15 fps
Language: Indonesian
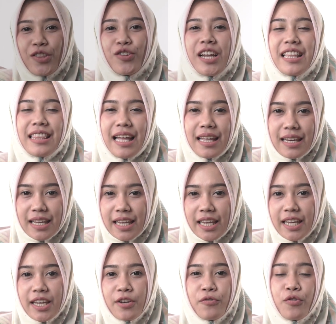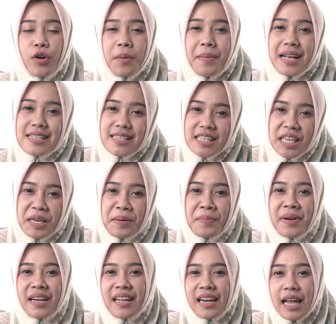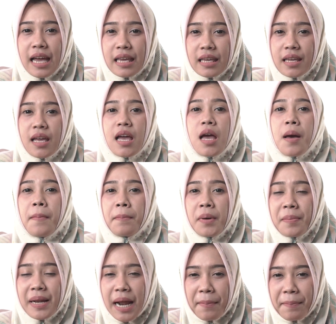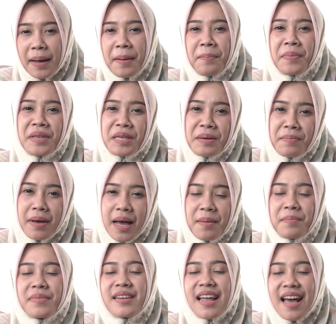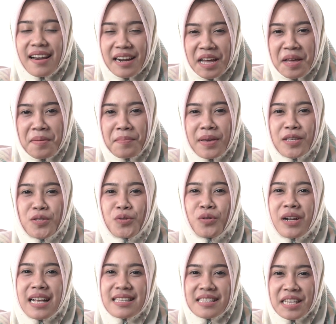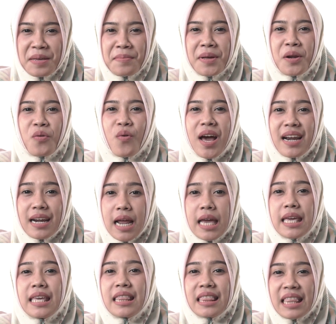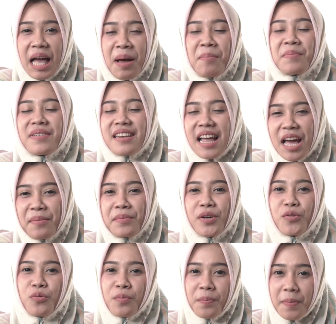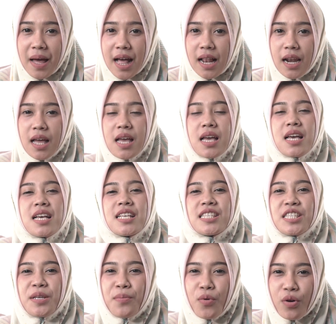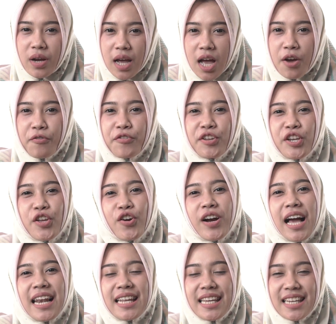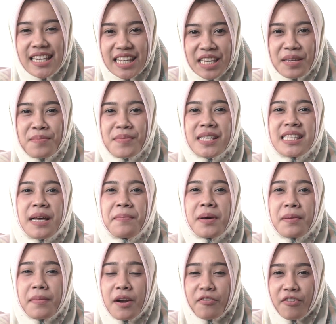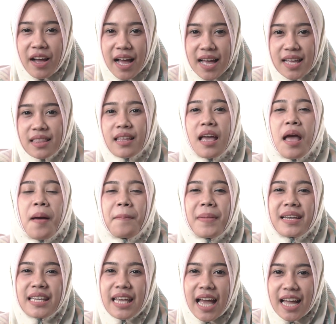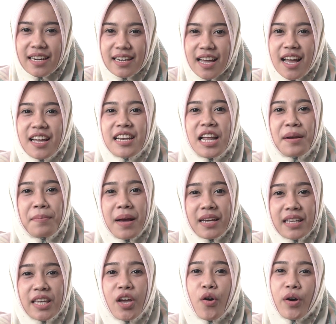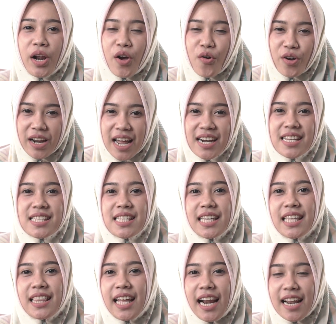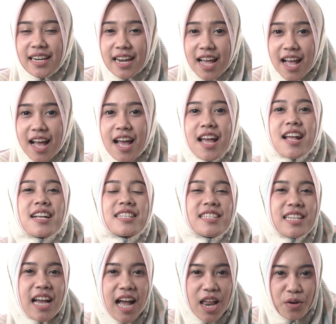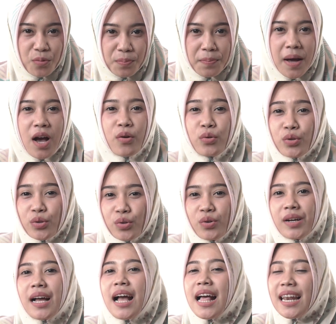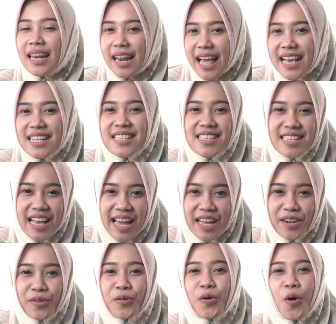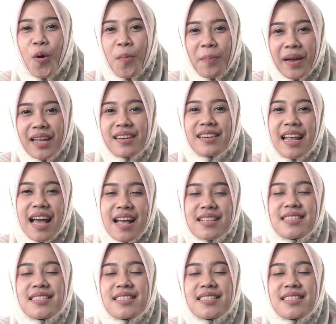itulah tadi informasi mengenai beberapa penyebab darah menstruasi berwarna hitam dan menggumpal. Semoga video kali ini bisa bermanfaat bagi Anda dan bagi orang-orang di sekitar Anda. Jangan lupa untuk like, share, komen, dan